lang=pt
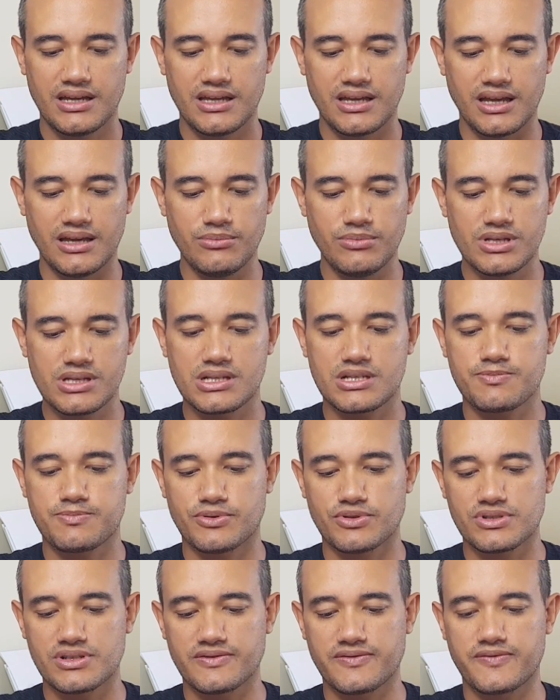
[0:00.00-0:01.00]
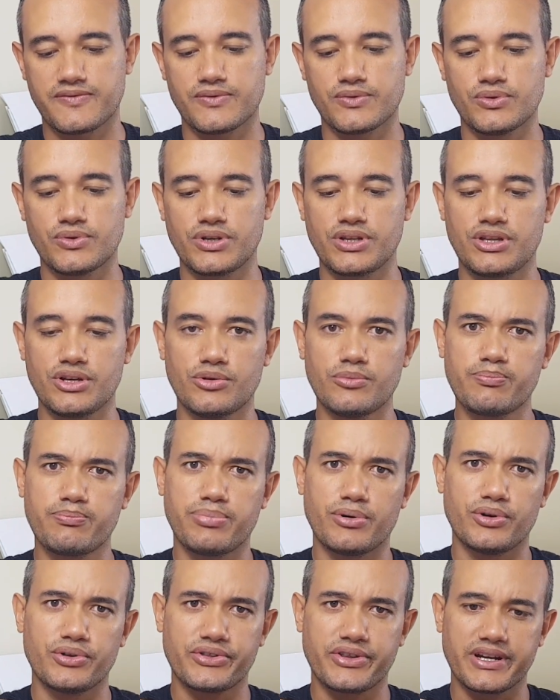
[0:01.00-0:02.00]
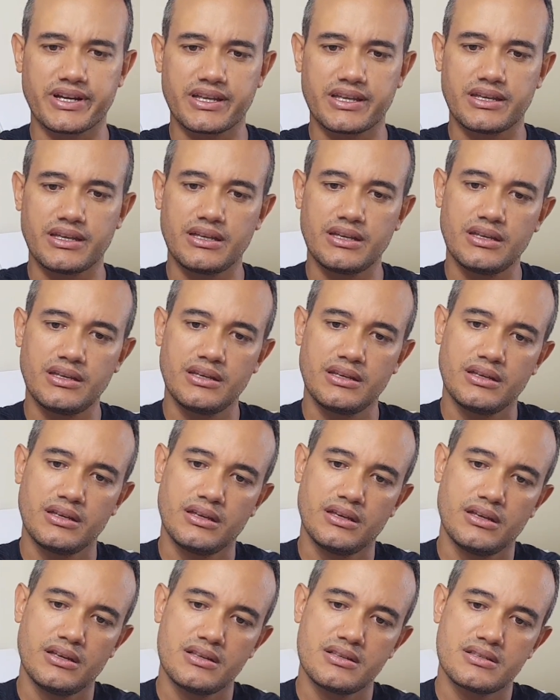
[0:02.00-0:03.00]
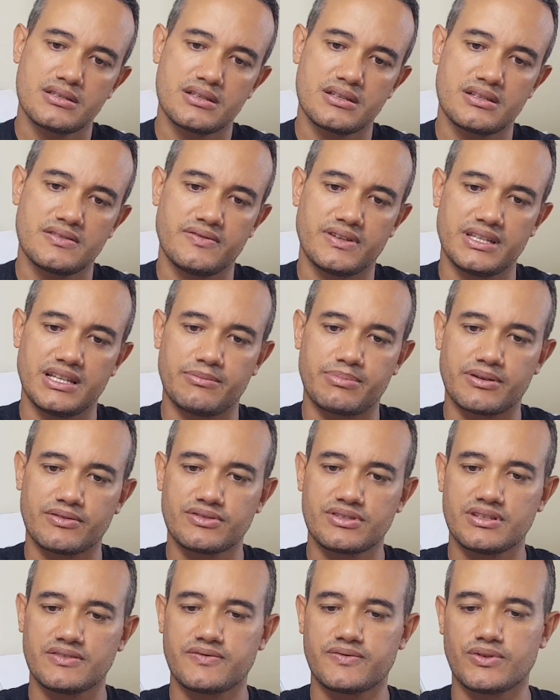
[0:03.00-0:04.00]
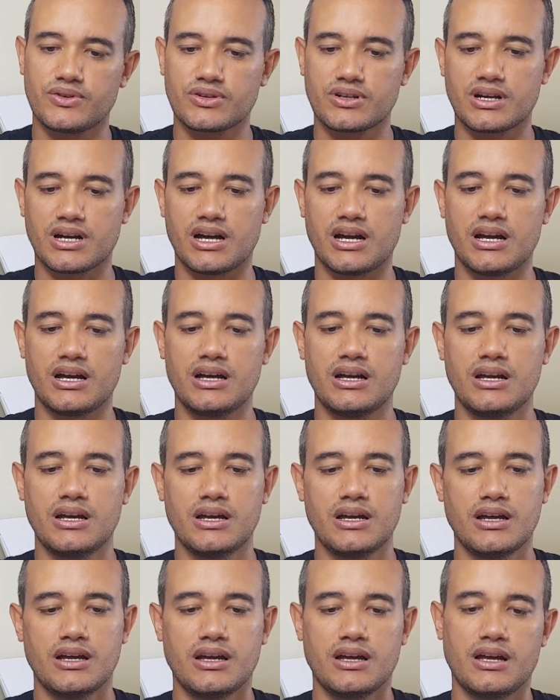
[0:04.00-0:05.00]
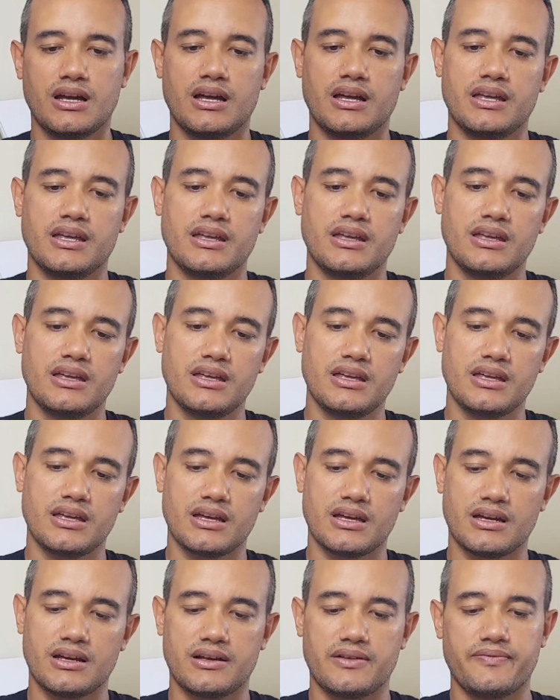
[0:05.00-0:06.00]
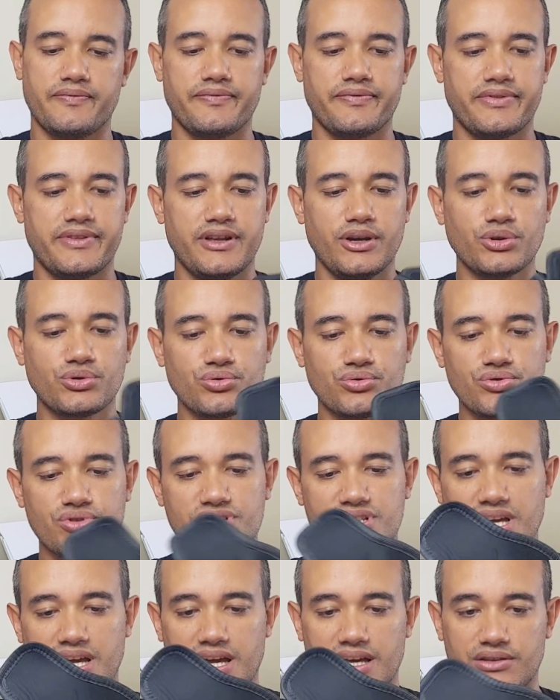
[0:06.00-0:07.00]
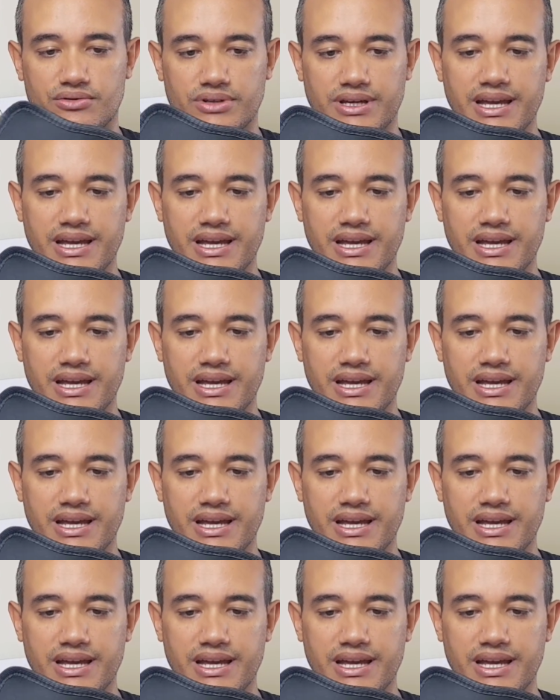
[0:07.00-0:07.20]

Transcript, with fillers: E aí minha esposa foi, deu um ponto aqui, não sei se vai dar para você focar, e deu tudo certo.